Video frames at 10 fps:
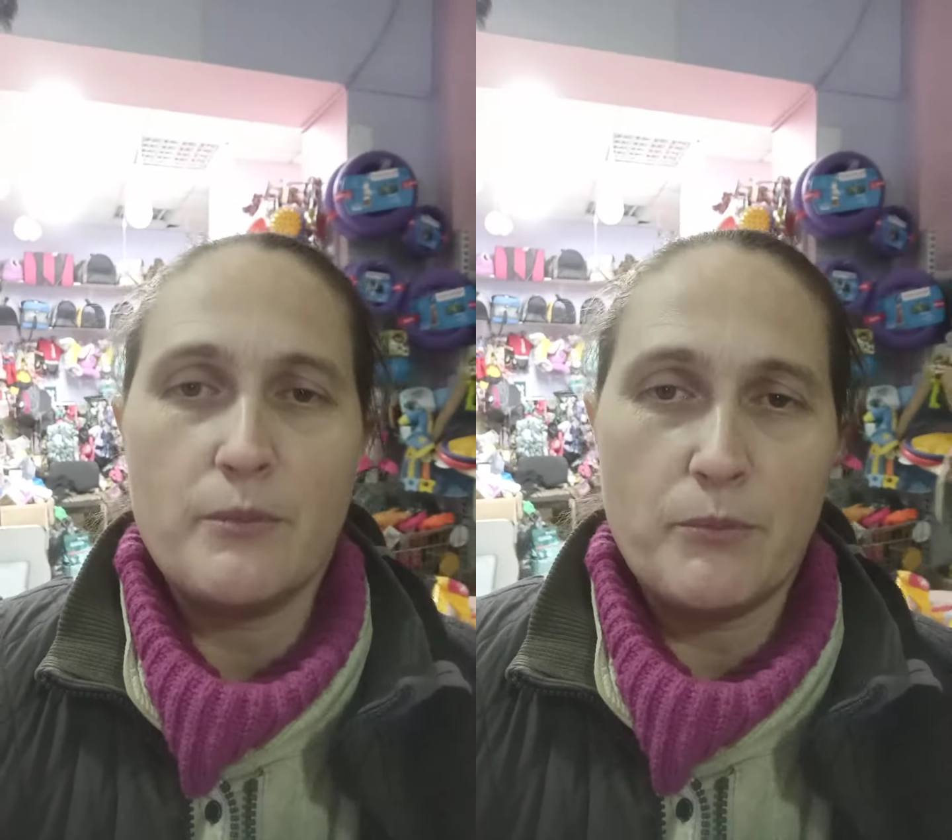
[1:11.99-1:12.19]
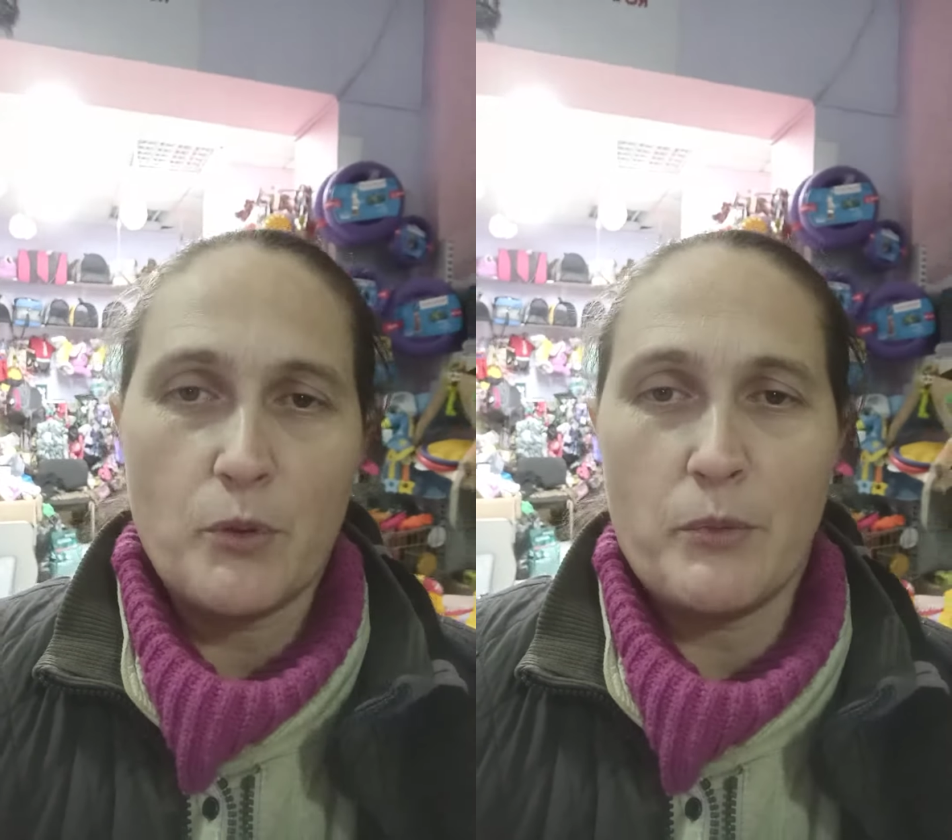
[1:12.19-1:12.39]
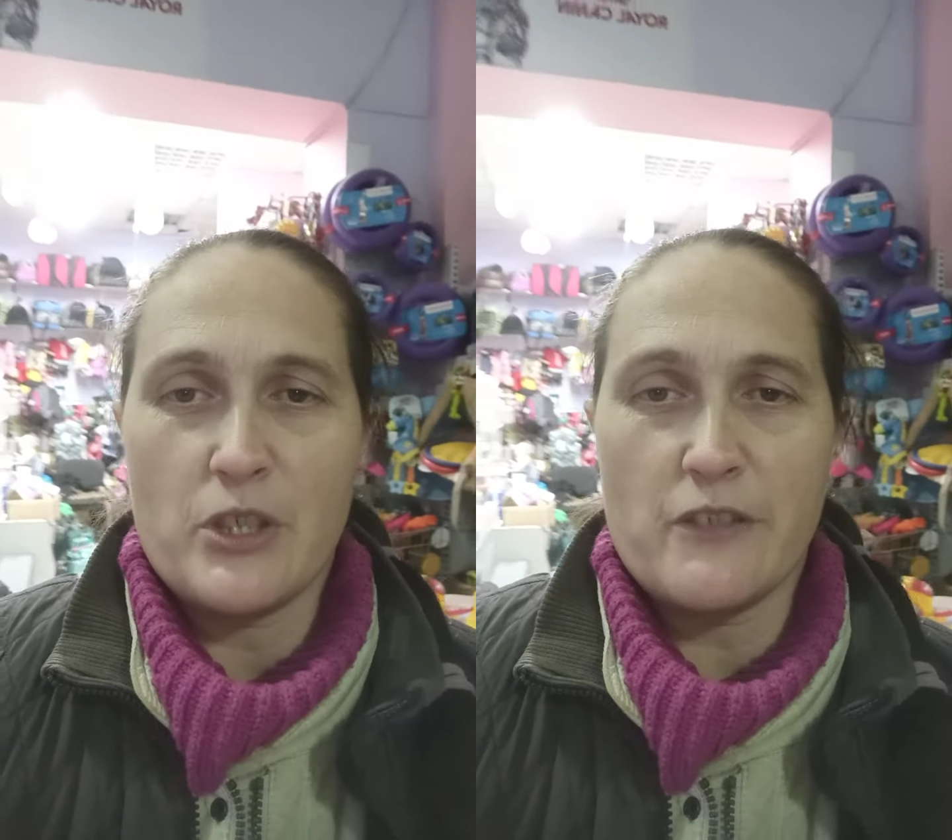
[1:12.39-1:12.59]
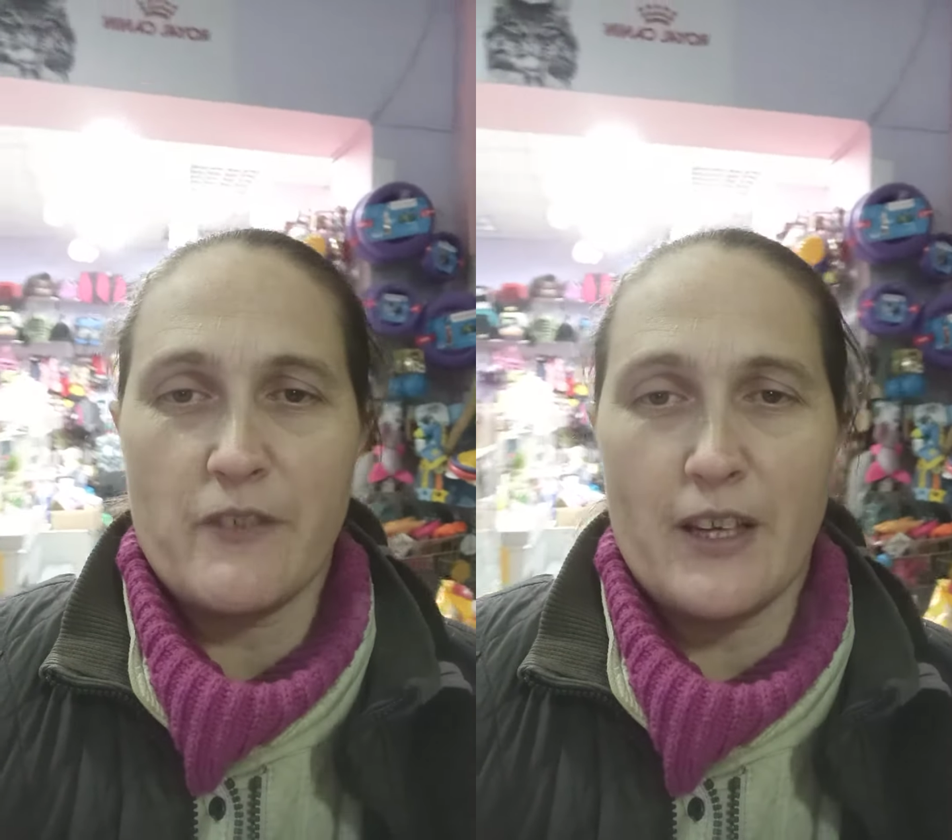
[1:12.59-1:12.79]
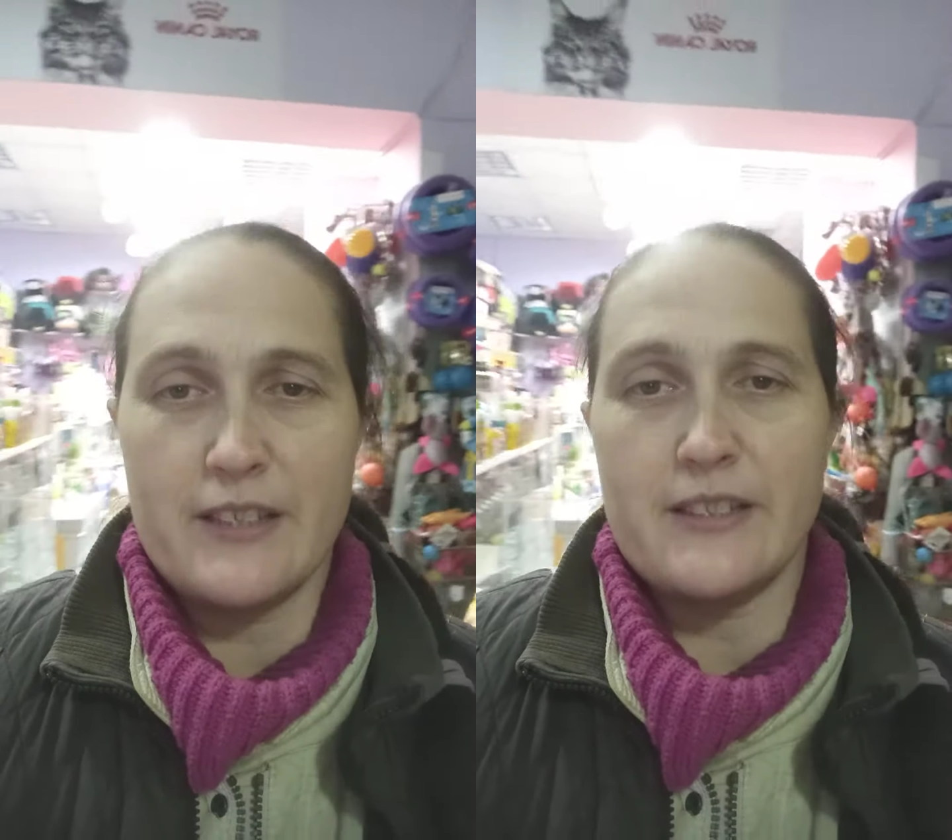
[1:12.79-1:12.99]
помощь
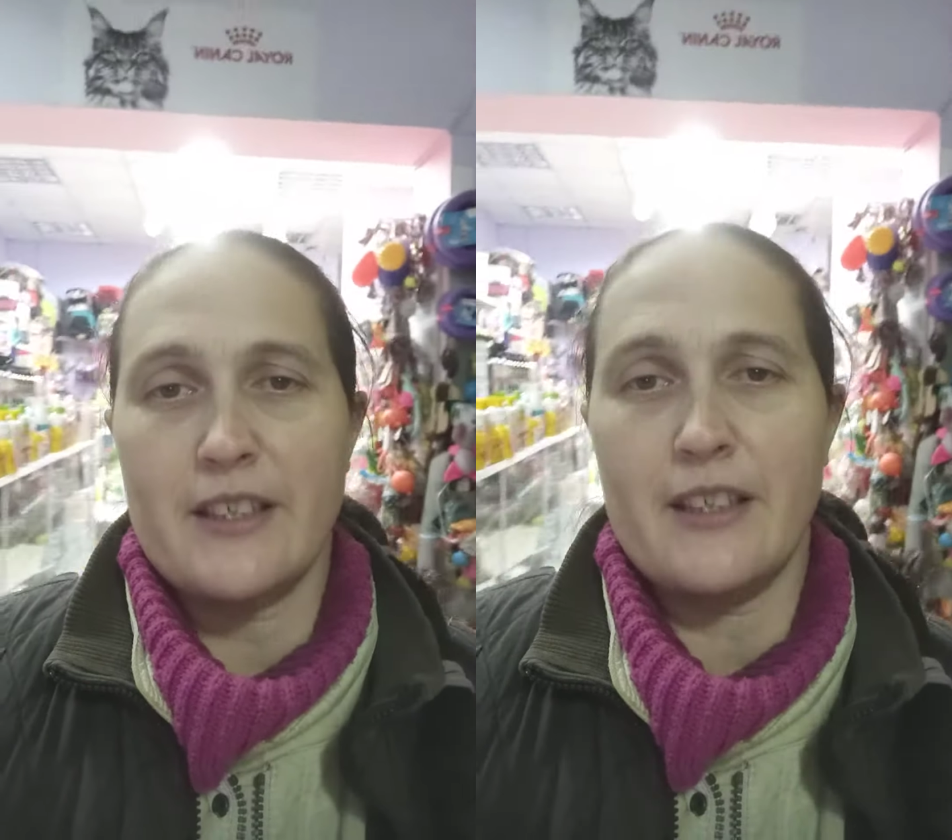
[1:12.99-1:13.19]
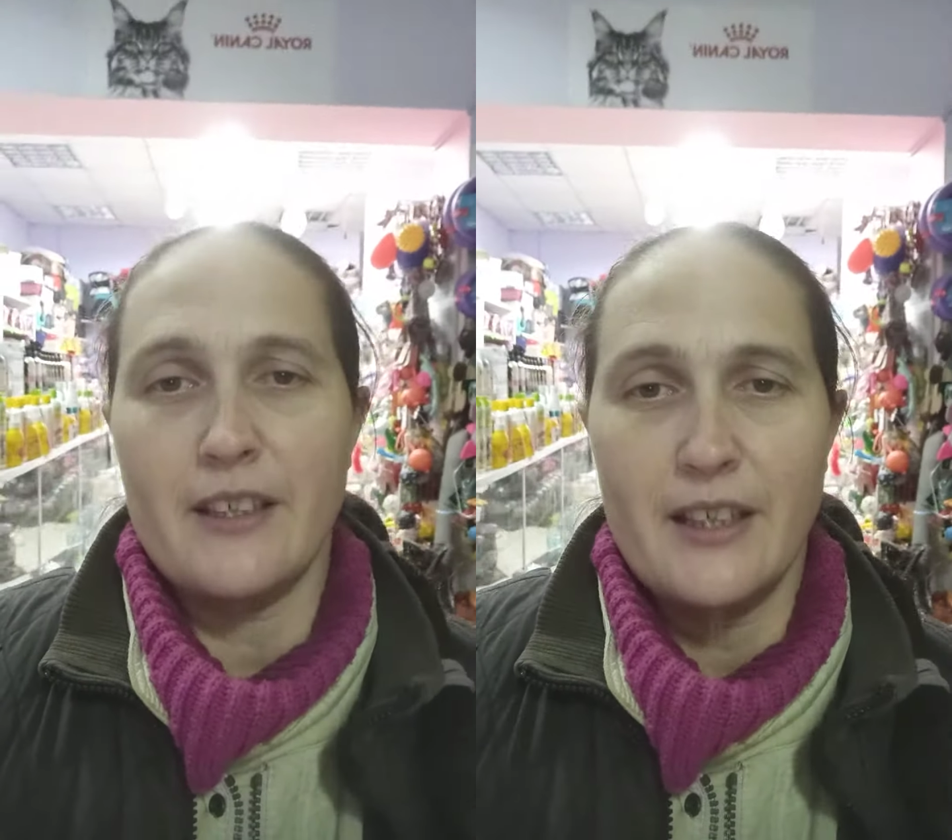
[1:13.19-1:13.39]
вязки,